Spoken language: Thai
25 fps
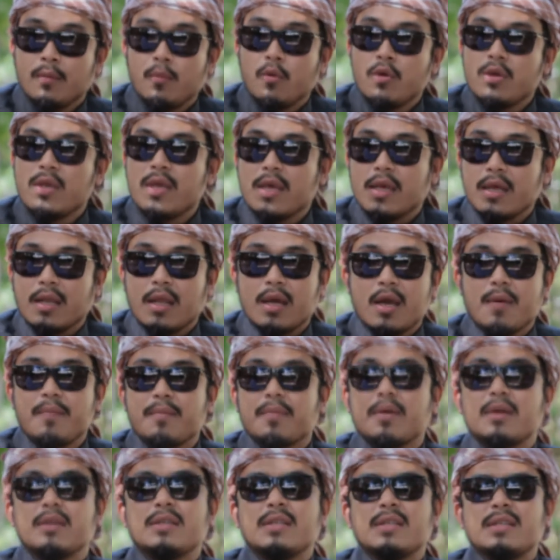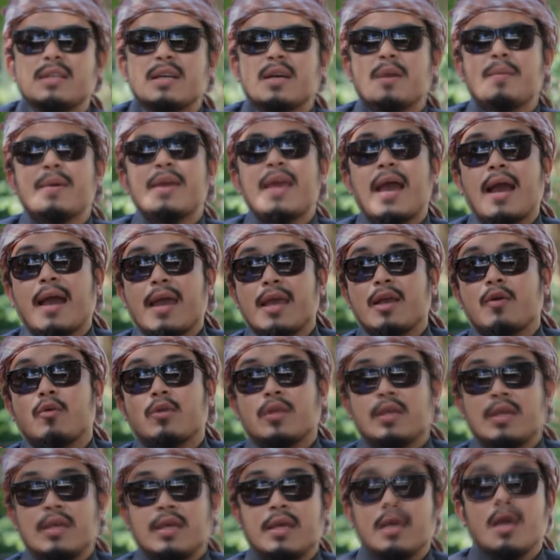ผู้หญิงแล้วก็คือจริงๆก็ไม่อยากให้ก
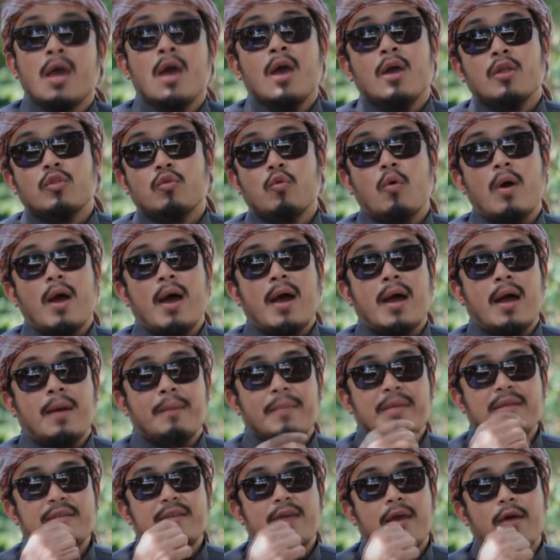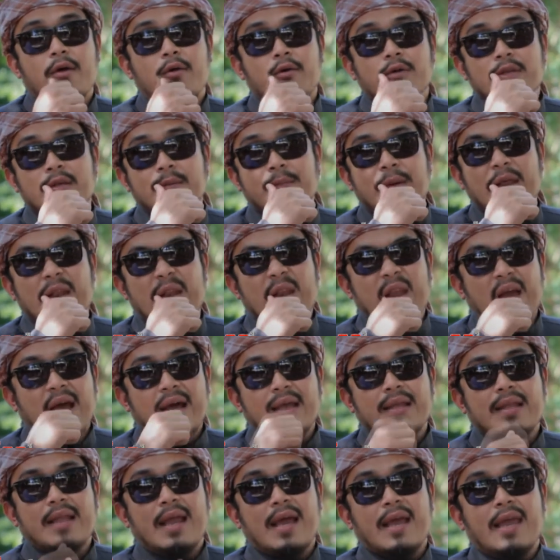ดขี่ ตัวมิเชลที่เป็นนัก
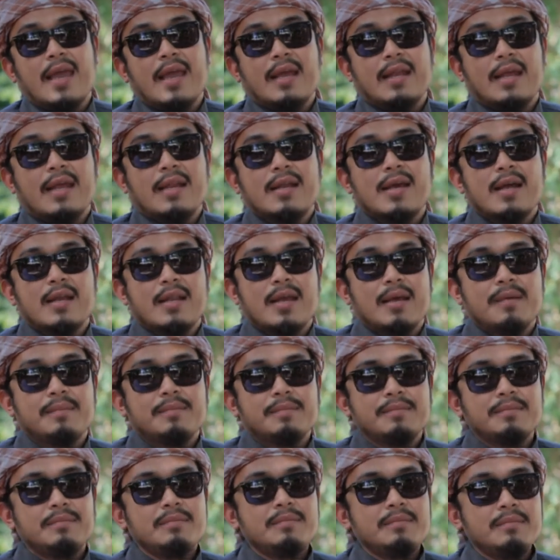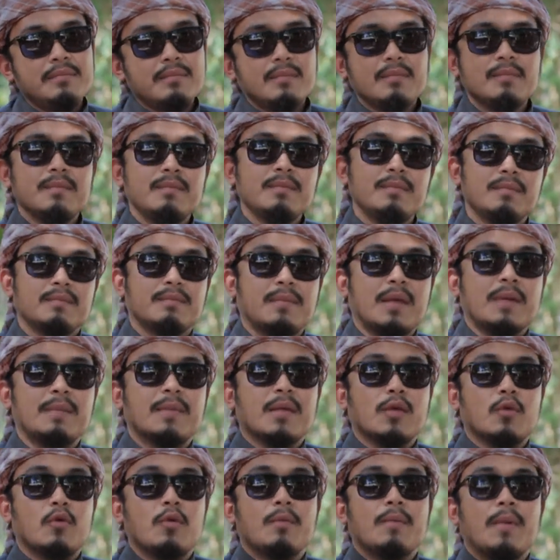นางเอกในเรื่องเนี่ย เป็นเห
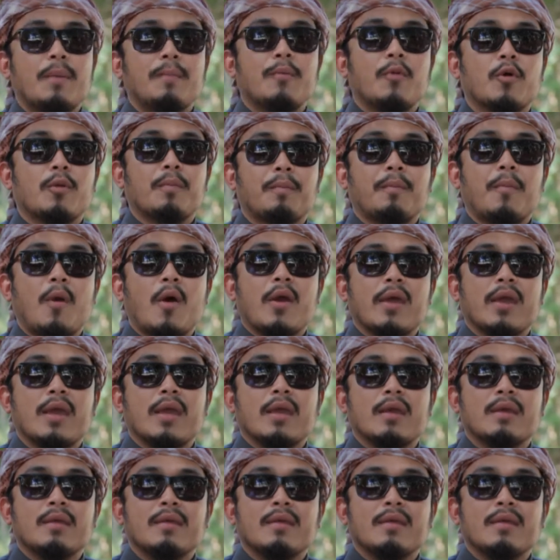มือนคนมาปลดปล่อย